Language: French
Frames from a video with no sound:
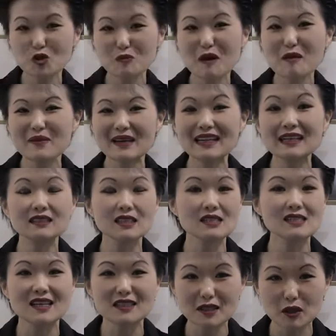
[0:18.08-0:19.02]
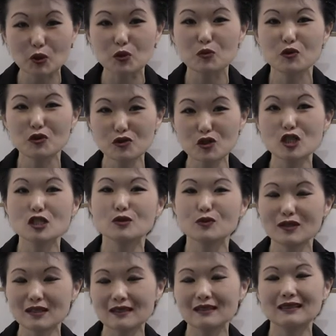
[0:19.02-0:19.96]
je m'appelle Tatiana Rumeau, je
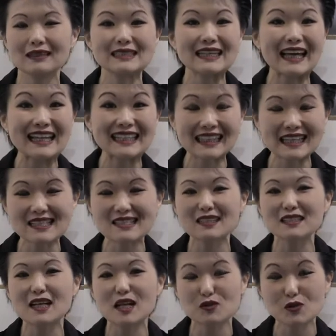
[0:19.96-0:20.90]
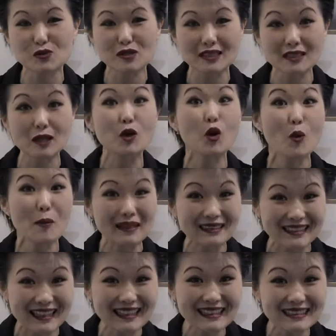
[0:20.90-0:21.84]
suis la directrice de la société
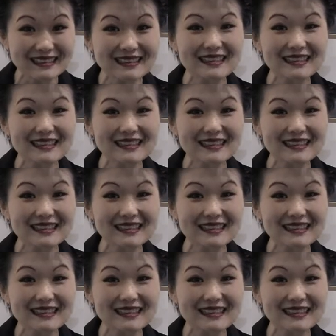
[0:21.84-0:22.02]
Comatec.